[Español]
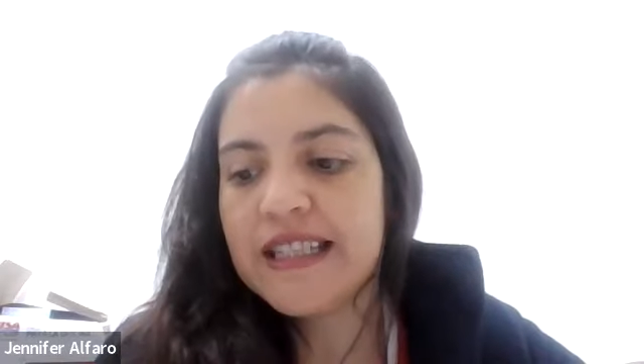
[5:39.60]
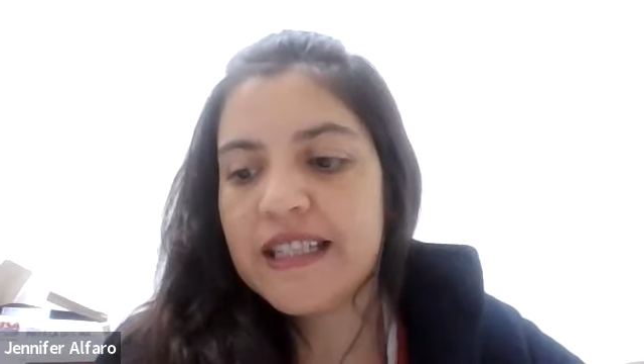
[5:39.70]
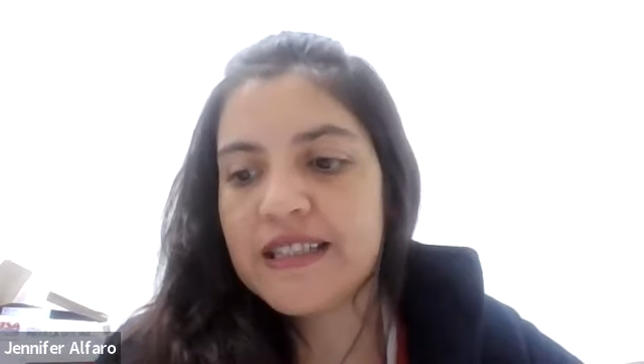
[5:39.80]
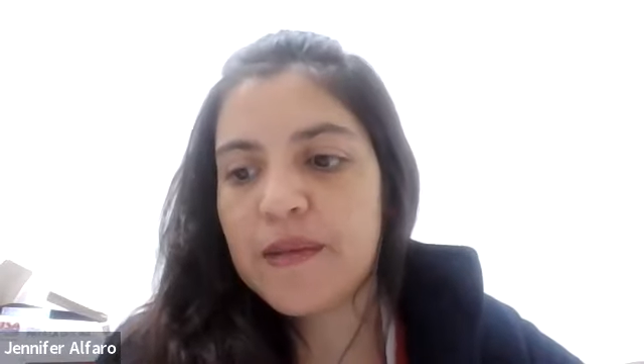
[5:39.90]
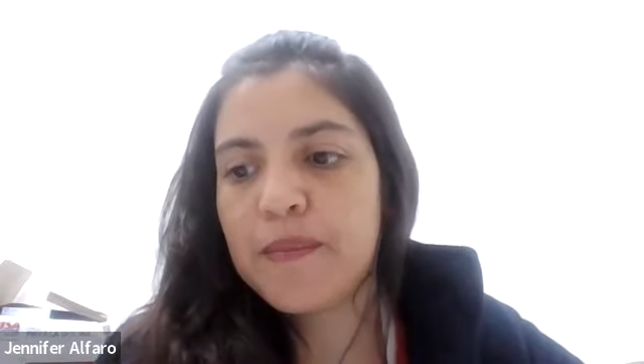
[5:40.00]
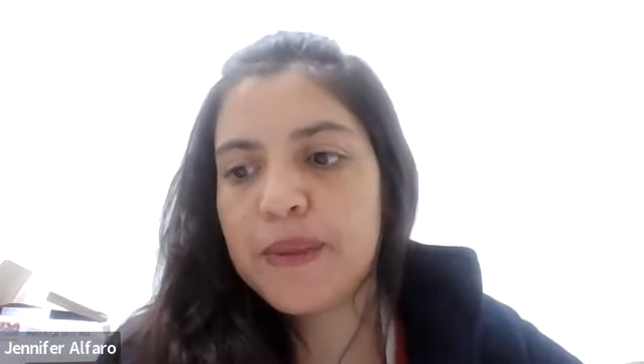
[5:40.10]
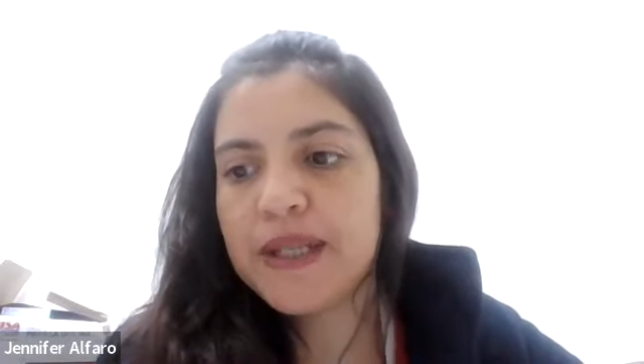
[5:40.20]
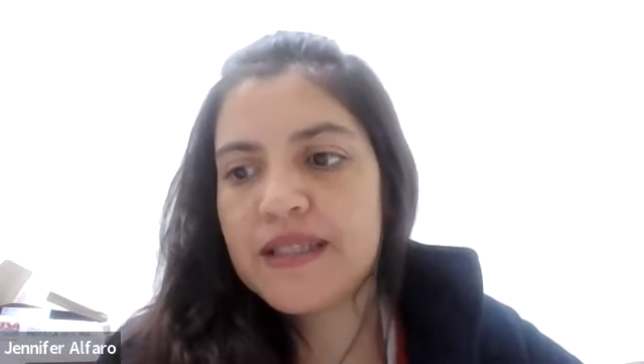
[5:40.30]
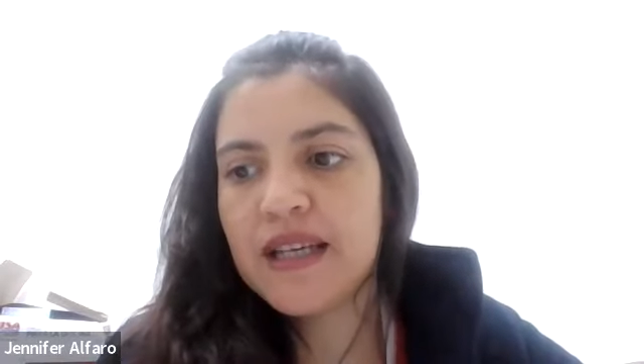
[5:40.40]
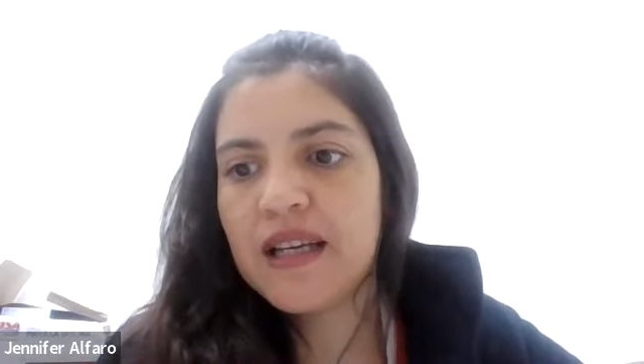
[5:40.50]
Y en esa
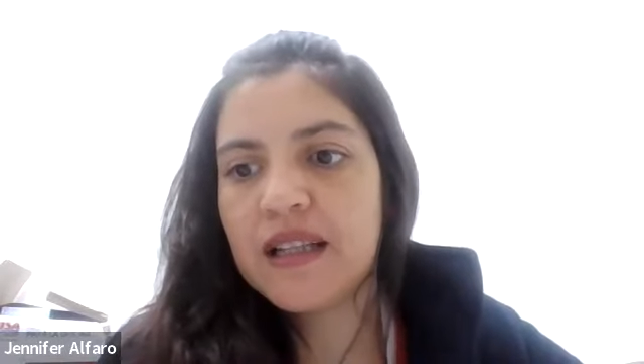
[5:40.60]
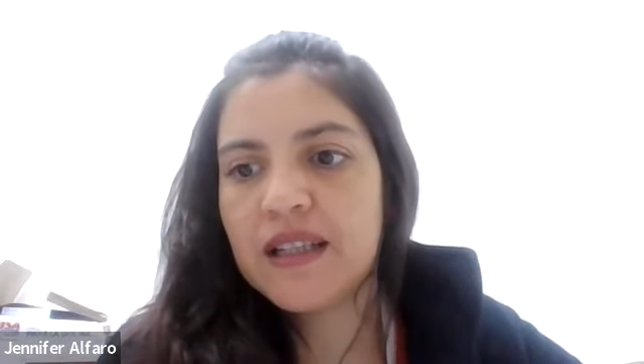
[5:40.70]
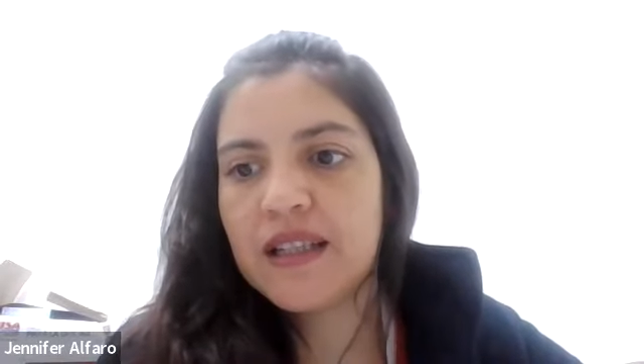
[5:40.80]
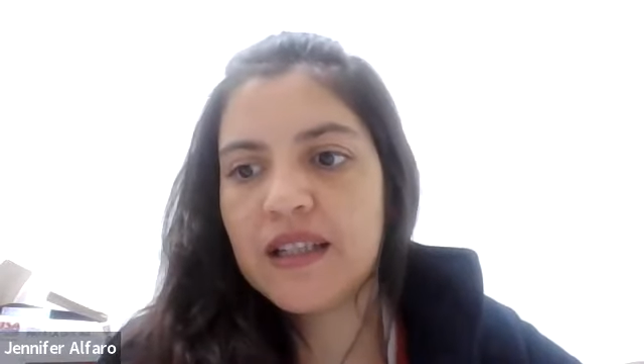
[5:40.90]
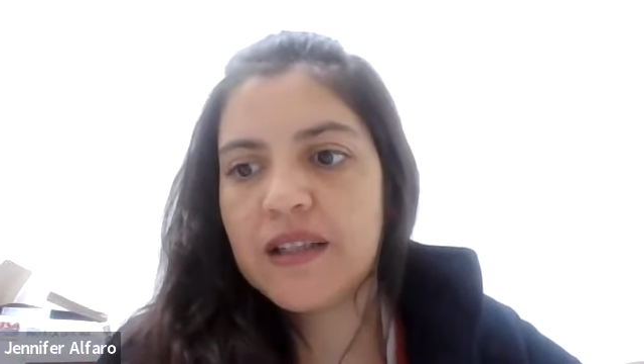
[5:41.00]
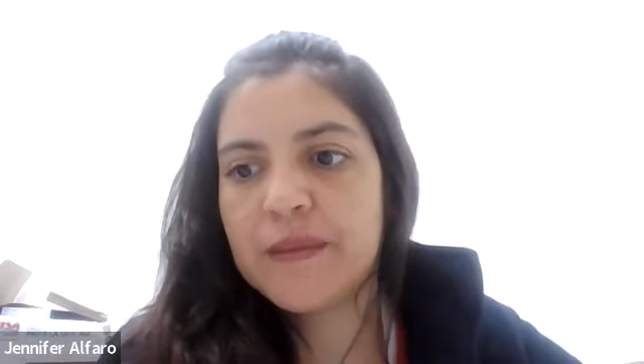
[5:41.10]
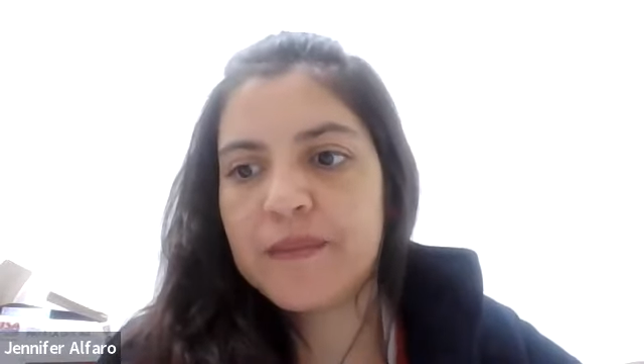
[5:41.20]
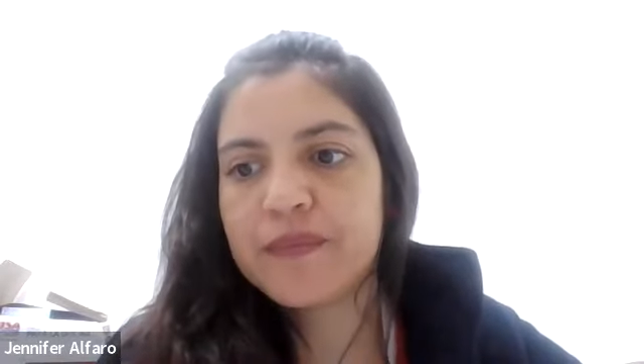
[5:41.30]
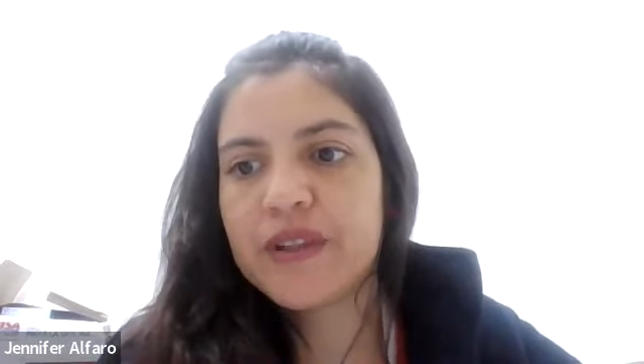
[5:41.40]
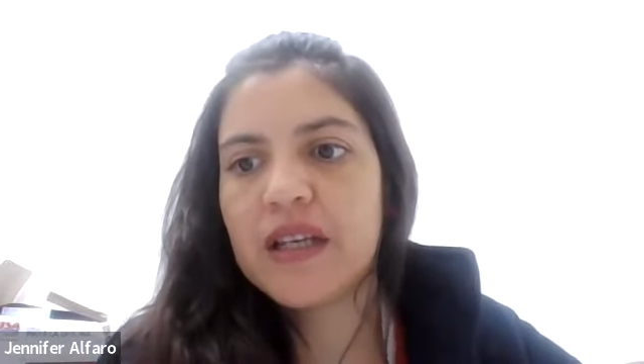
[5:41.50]
empresa,
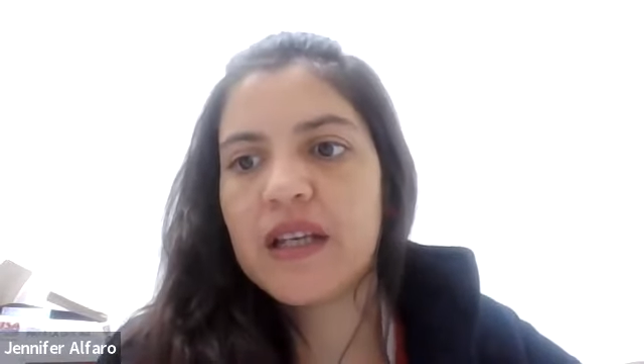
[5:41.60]
em,